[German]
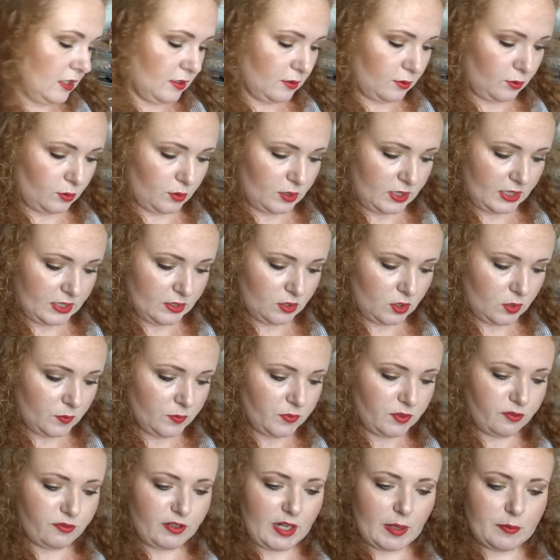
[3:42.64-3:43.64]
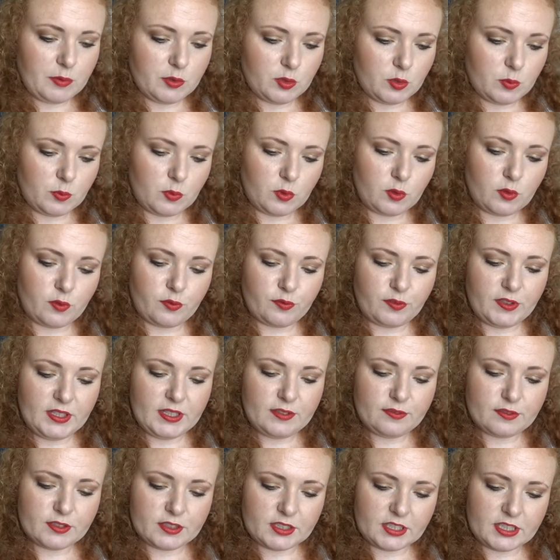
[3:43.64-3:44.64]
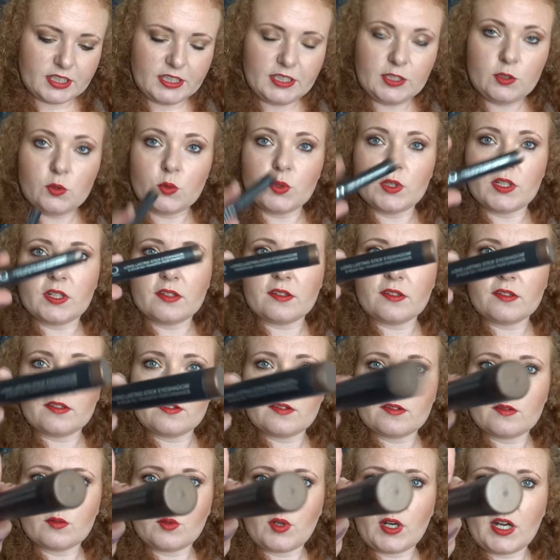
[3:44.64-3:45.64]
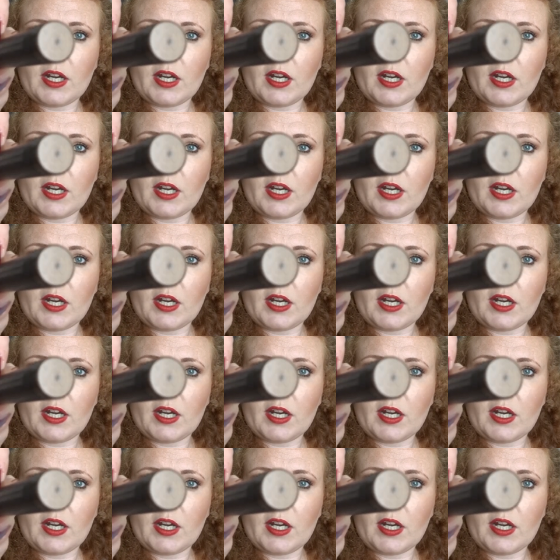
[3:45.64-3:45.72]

So, dann kommt die Farbe Nummer 4 von Kiko. Das ist so